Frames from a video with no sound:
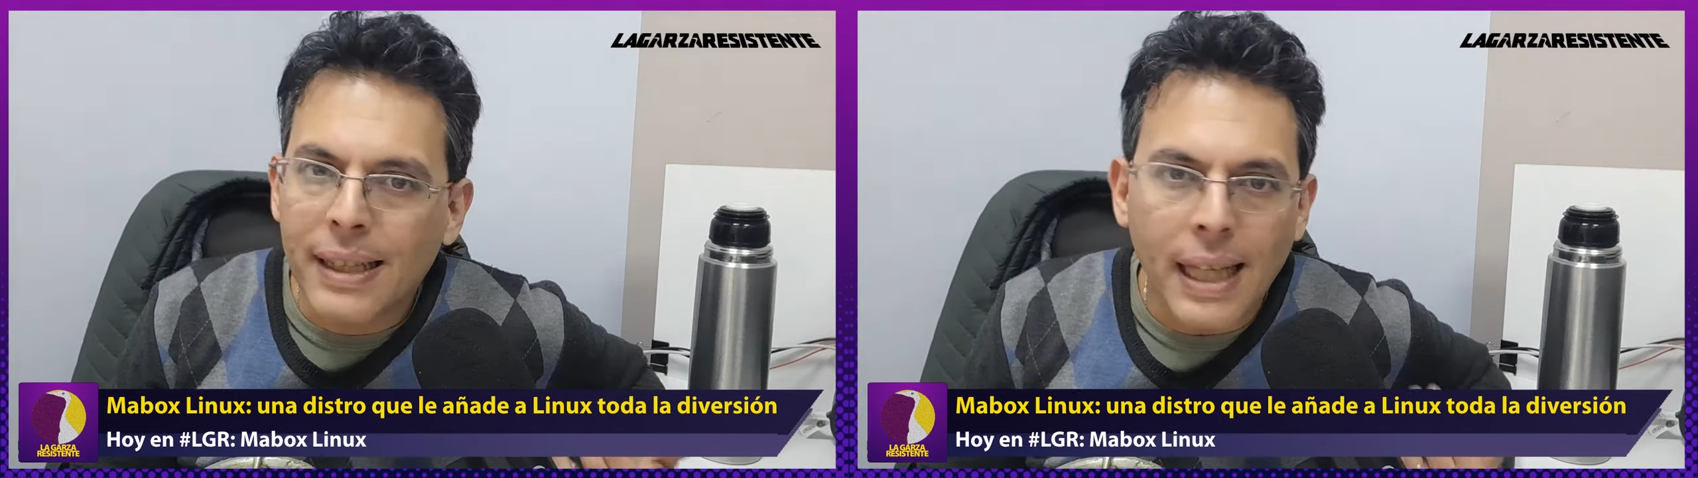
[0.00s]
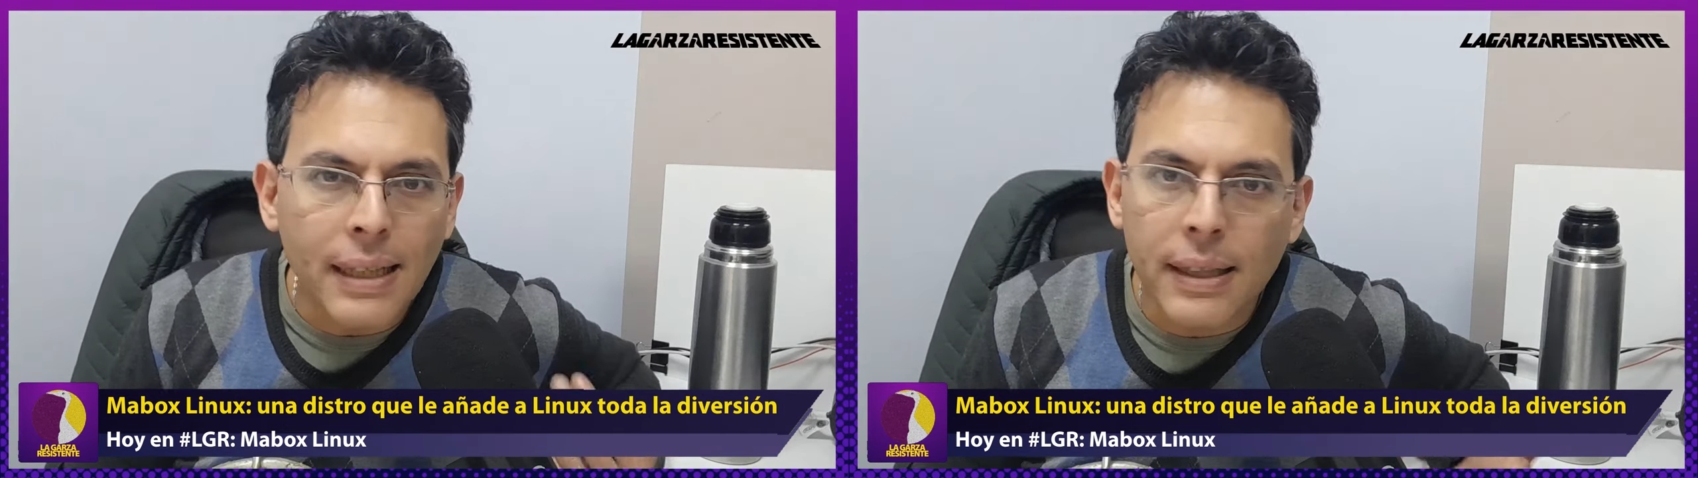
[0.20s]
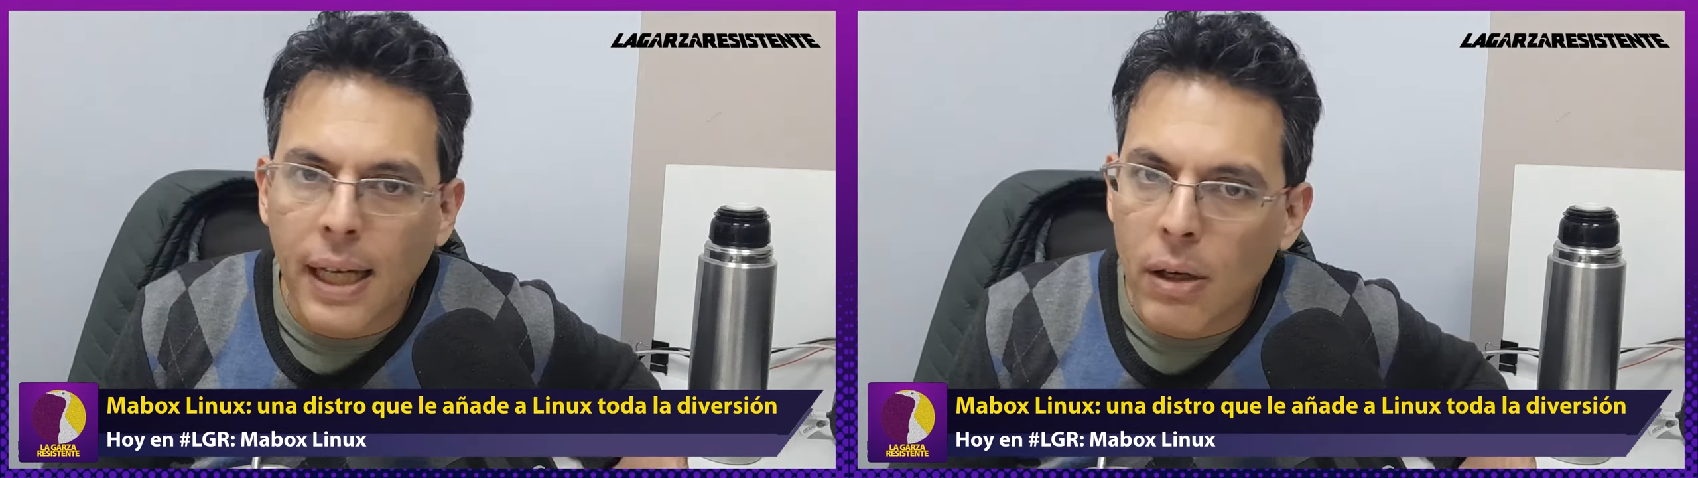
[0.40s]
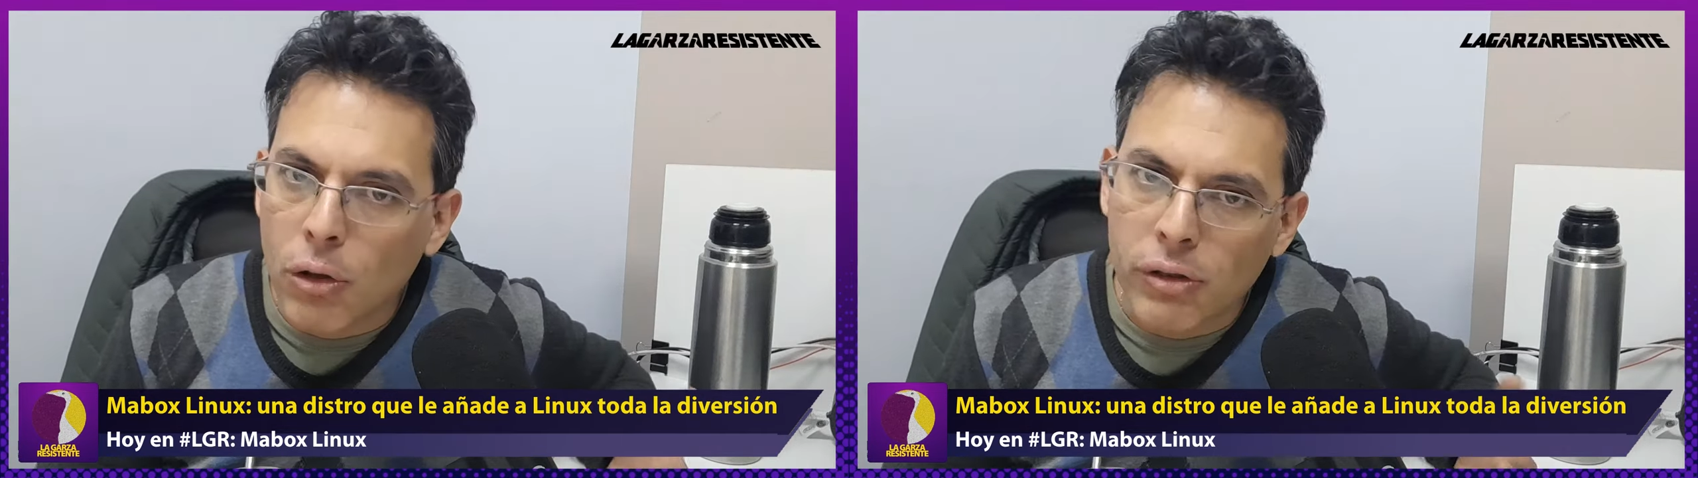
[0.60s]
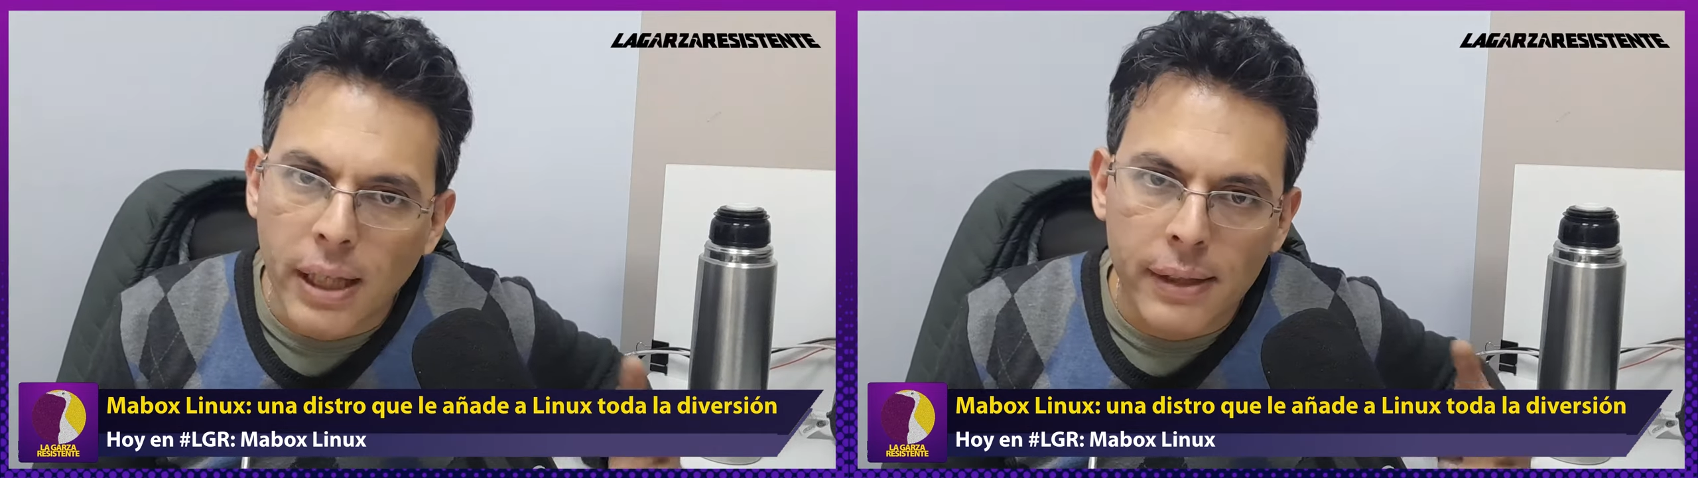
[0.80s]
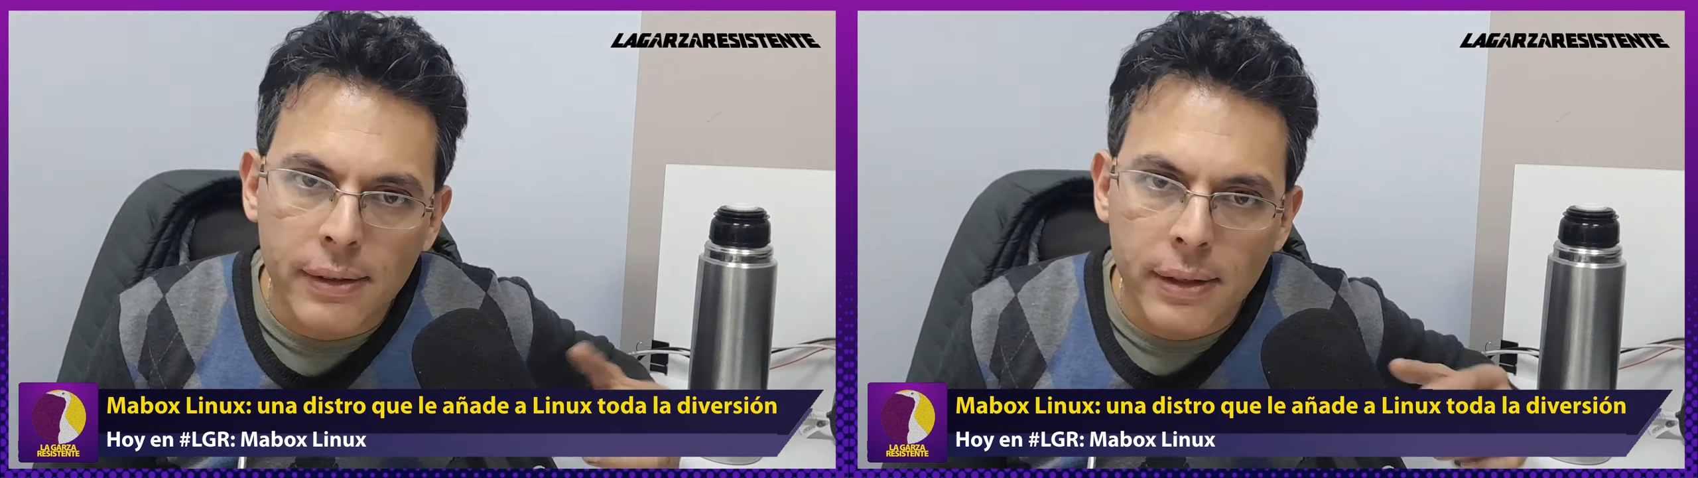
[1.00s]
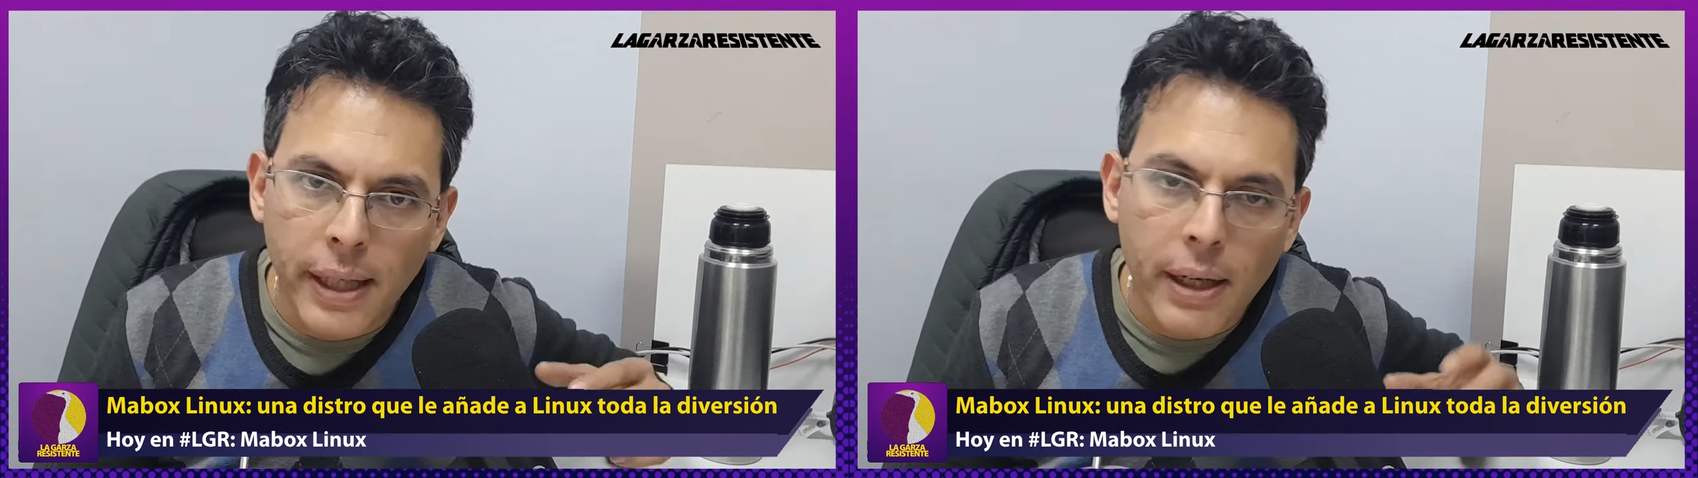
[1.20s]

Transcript: tantas cosas